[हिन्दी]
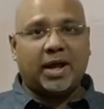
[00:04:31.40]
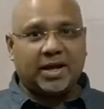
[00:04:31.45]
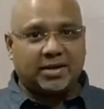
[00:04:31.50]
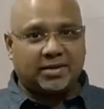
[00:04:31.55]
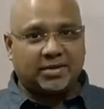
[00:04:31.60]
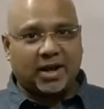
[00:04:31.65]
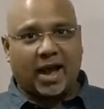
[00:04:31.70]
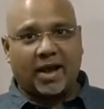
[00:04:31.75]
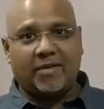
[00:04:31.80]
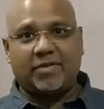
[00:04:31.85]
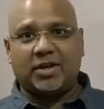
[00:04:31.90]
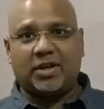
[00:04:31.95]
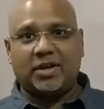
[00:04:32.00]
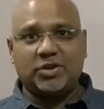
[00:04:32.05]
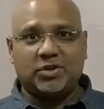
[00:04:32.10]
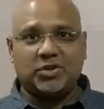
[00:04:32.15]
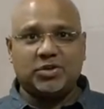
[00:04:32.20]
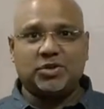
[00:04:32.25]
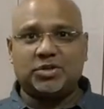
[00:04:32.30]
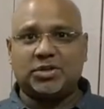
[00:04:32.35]
खराब है
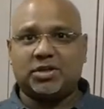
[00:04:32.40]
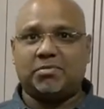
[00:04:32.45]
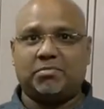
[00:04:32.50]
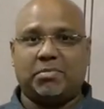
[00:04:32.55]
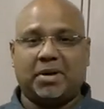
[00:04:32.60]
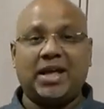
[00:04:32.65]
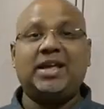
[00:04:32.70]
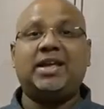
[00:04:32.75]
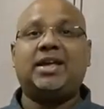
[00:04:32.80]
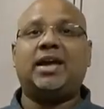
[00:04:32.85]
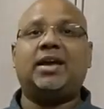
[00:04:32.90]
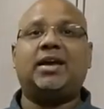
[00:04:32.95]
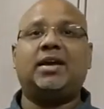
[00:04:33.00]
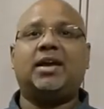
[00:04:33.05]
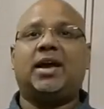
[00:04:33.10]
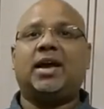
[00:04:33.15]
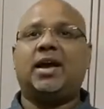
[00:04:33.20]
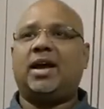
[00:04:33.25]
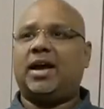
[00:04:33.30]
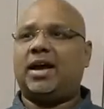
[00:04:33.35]
और वो बराबर रोशनी
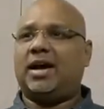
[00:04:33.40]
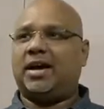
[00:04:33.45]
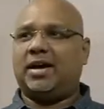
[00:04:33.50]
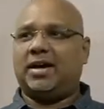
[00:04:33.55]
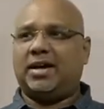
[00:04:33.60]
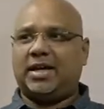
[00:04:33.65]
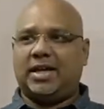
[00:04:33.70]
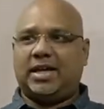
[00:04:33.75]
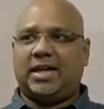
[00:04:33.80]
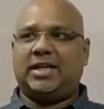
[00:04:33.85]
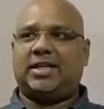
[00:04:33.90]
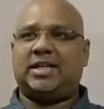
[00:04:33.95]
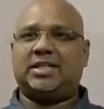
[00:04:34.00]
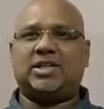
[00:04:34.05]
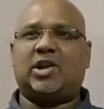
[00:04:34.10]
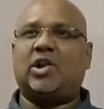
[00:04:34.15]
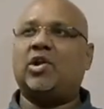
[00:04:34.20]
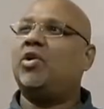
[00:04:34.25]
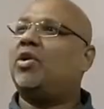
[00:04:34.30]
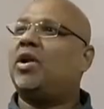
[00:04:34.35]
नहीं देता है क्या
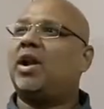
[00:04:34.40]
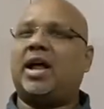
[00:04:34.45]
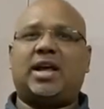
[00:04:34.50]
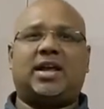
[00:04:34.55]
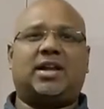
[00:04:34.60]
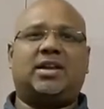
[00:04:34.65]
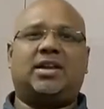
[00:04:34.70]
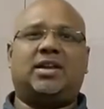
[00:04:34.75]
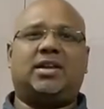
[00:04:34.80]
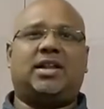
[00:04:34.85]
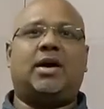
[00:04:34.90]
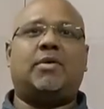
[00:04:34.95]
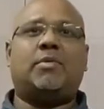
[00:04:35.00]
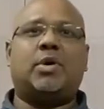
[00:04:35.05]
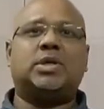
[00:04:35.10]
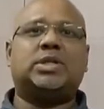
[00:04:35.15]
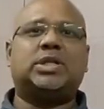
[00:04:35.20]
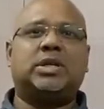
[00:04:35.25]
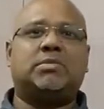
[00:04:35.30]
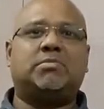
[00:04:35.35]
ऐसा दिखाई पड़ता
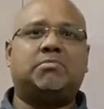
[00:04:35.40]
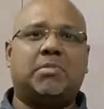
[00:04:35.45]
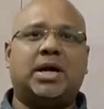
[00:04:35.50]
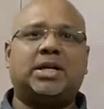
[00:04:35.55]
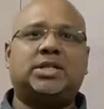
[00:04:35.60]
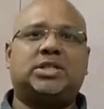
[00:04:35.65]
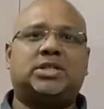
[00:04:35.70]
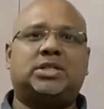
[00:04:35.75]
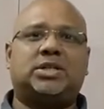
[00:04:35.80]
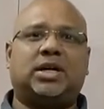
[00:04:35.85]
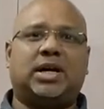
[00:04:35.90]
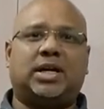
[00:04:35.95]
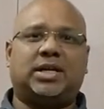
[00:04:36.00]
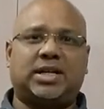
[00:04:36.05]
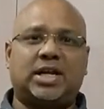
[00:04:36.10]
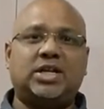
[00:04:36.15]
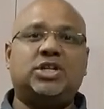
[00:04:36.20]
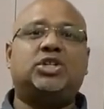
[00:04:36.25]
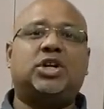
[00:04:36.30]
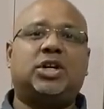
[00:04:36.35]
है कि इसकी कोई
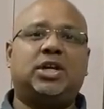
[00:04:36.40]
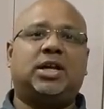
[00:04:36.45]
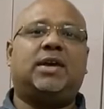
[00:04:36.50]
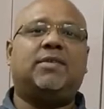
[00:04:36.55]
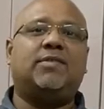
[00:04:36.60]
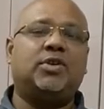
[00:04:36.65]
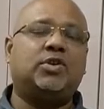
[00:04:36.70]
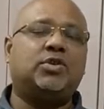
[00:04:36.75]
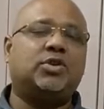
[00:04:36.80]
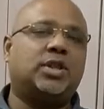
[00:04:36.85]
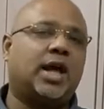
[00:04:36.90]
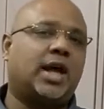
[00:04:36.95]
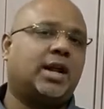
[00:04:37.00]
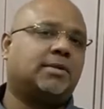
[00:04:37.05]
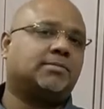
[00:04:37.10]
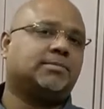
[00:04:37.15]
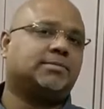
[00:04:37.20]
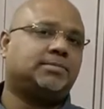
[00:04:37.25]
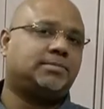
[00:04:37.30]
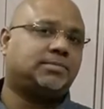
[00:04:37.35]
देखभाल नहीं की जाती
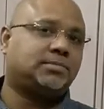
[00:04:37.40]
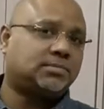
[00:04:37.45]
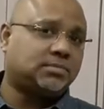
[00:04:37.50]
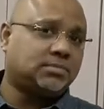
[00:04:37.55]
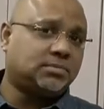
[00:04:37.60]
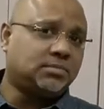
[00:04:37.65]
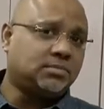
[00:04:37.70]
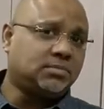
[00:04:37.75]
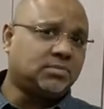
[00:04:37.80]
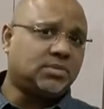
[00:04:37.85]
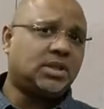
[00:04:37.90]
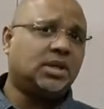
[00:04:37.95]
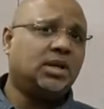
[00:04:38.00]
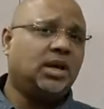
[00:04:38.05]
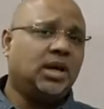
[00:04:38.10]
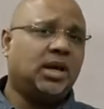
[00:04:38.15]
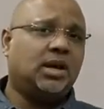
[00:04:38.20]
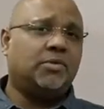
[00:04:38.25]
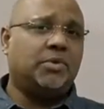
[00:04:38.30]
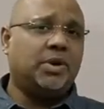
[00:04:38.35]
है
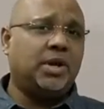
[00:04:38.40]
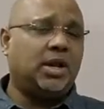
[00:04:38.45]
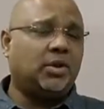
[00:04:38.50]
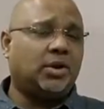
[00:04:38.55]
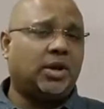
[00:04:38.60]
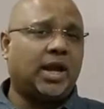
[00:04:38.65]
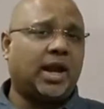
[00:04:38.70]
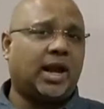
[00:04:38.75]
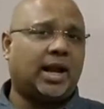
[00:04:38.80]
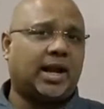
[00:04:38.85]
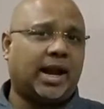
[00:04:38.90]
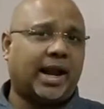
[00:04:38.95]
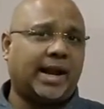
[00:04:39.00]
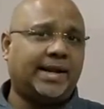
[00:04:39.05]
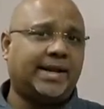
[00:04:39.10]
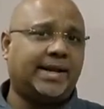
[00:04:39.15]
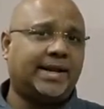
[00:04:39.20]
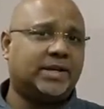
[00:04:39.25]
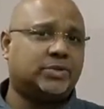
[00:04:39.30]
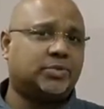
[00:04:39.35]
हम रोशनी को
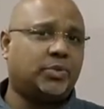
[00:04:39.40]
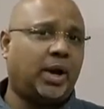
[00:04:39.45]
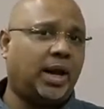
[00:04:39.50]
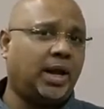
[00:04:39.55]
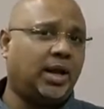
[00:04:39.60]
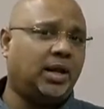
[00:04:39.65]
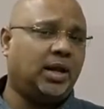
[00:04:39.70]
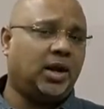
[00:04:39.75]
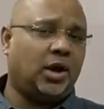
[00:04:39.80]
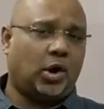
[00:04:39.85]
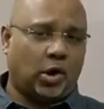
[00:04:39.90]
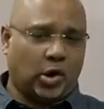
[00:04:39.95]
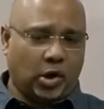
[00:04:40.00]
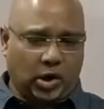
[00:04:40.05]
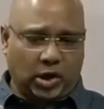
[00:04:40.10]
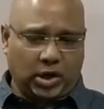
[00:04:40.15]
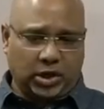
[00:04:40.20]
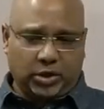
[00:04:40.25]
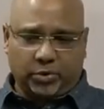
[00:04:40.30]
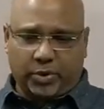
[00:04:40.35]
भी देखते हैं
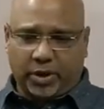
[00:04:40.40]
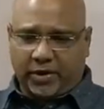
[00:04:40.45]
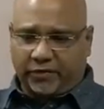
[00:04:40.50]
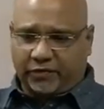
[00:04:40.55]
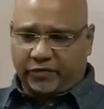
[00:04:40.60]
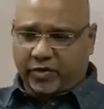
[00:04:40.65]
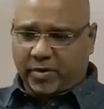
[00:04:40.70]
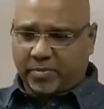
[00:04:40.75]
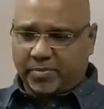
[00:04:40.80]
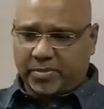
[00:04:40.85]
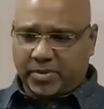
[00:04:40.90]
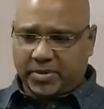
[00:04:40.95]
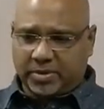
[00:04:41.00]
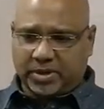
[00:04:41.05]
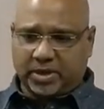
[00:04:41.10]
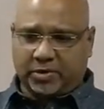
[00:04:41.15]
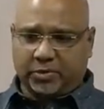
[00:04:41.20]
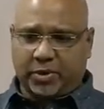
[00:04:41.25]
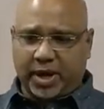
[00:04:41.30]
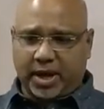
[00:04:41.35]
उस समय से
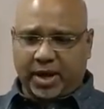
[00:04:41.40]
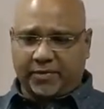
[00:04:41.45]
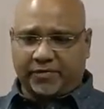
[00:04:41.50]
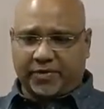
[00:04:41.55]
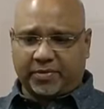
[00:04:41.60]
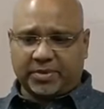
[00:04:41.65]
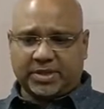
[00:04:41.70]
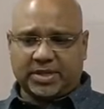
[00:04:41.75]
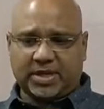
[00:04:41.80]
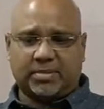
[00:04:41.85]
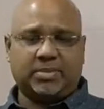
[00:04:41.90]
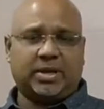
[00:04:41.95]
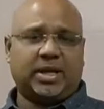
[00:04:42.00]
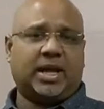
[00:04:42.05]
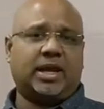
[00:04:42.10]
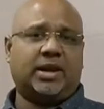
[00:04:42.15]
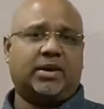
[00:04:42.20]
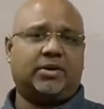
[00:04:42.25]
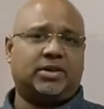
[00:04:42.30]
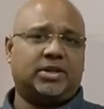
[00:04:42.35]
लेकर जब वे किसी
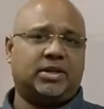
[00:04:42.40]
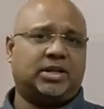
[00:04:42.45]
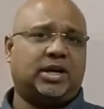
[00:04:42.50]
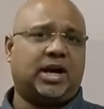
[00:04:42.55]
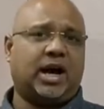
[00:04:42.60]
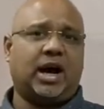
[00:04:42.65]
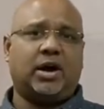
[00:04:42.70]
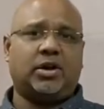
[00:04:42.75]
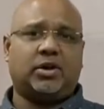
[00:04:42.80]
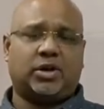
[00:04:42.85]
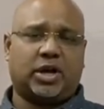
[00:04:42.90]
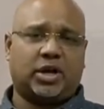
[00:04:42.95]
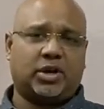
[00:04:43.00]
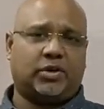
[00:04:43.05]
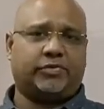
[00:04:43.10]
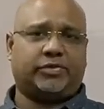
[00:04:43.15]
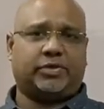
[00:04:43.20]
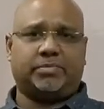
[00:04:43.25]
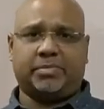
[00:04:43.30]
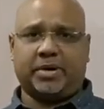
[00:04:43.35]
कार से या बस से
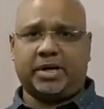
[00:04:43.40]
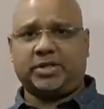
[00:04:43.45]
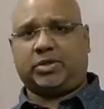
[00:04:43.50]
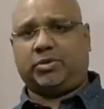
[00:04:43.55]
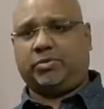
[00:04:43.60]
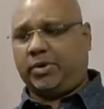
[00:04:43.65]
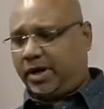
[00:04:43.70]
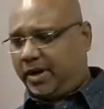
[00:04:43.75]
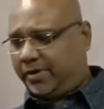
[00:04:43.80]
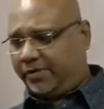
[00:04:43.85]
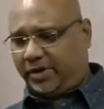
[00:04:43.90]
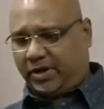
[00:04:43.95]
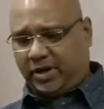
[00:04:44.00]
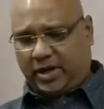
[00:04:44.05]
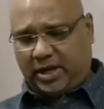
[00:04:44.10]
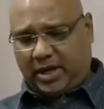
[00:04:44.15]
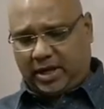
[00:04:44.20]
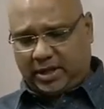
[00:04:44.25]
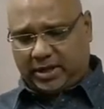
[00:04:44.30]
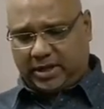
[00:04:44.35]
बाहर निकलते हैं तब
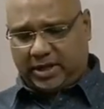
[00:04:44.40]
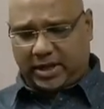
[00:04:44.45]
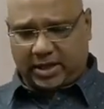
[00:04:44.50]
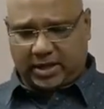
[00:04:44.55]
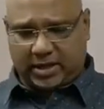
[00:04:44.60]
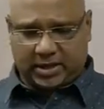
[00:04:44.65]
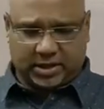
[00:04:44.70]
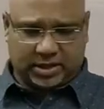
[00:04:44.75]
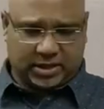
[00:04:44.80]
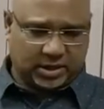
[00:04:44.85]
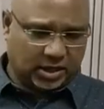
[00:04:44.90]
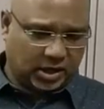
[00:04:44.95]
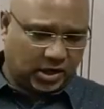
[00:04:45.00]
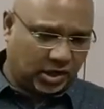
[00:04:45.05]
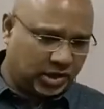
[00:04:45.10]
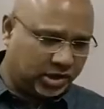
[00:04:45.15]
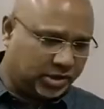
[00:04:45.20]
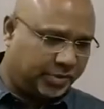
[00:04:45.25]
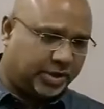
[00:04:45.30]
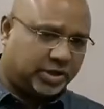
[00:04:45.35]
से आ,
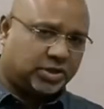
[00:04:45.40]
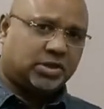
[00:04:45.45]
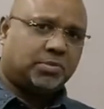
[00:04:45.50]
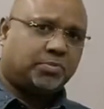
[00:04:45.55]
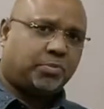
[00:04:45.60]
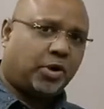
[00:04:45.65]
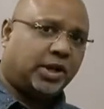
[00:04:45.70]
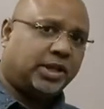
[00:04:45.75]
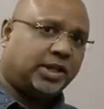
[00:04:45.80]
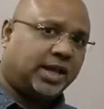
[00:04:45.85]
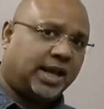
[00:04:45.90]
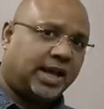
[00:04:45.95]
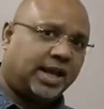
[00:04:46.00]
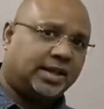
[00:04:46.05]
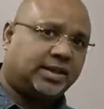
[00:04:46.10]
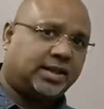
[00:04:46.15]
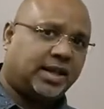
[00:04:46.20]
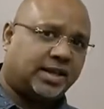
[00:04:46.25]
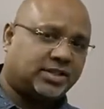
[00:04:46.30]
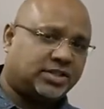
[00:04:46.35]
उस समय तक जब वे
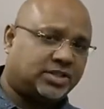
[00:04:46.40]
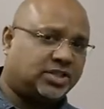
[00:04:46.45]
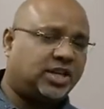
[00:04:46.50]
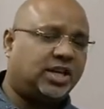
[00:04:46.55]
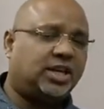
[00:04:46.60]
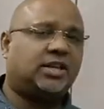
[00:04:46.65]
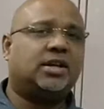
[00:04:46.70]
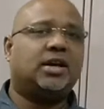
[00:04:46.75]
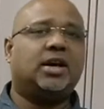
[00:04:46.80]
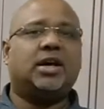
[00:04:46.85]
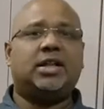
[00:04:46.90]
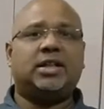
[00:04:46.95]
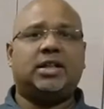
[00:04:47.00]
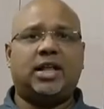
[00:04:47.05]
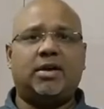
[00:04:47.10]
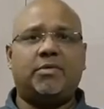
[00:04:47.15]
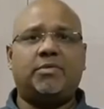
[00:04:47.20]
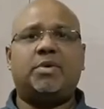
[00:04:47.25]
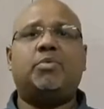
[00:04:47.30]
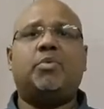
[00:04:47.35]
अपने स्थान पर आए
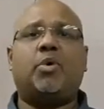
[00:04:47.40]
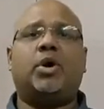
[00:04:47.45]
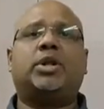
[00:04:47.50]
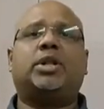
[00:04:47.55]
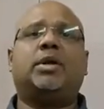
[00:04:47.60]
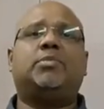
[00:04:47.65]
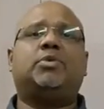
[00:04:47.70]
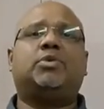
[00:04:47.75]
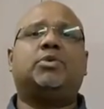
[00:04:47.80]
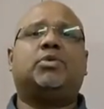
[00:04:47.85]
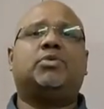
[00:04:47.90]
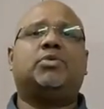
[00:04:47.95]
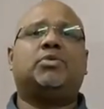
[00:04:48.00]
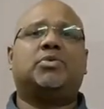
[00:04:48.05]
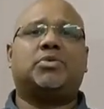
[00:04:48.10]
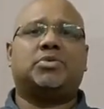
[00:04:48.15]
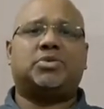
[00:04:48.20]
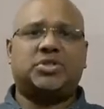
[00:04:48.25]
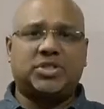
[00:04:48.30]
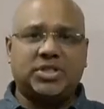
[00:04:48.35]
हम चाहते कि वे
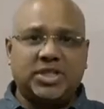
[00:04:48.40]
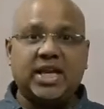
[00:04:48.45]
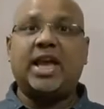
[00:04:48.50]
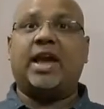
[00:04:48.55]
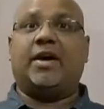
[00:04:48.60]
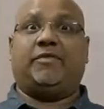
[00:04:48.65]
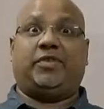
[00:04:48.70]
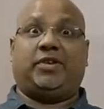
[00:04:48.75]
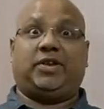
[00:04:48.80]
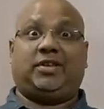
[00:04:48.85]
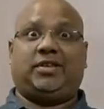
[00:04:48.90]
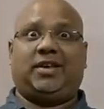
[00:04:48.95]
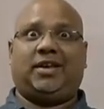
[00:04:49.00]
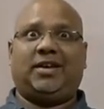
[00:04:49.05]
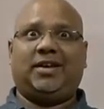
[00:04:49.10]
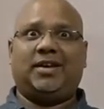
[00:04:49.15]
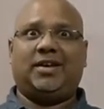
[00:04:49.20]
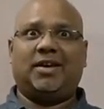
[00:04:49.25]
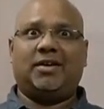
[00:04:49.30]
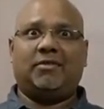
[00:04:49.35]
सभी बातों को
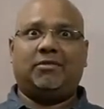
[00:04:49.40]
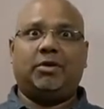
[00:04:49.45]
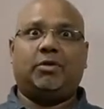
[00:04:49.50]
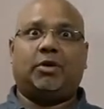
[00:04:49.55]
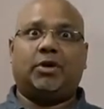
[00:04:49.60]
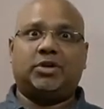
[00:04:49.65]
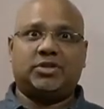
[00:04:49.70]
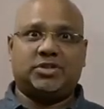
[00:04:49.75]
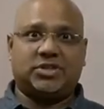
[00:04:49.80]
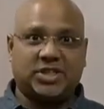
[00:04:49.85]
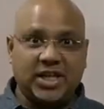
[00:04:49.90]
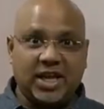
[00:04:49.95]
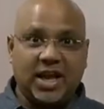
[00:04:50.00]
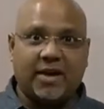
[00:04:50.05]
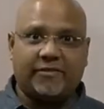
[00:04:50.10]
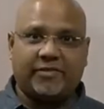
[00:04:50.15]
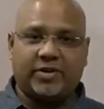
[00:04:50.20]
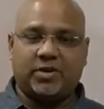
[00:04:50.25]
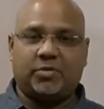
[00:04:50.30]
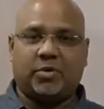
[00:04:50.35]
देखें हम चाहते
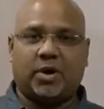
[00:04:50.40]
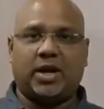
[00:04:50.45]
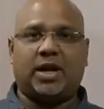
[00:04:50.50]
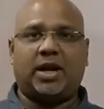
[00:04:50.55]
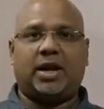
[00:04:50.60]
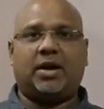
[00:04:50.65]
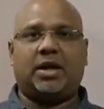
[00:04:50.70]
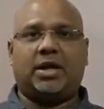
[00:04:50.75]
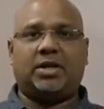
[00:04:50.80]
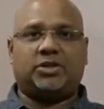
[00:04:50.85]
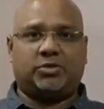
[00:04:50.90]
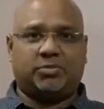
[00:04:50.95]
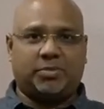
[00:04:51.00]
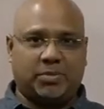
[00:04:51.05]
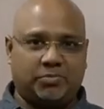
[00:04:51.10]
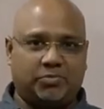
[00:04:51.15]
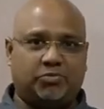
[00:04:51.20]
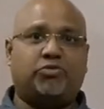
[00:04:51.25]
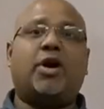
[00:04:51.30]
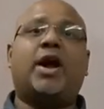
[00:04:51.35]
कि सभी बातों को
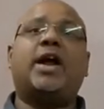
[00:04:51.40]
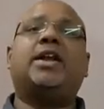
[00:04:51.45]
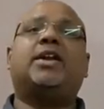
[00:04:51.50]
देखें उसमें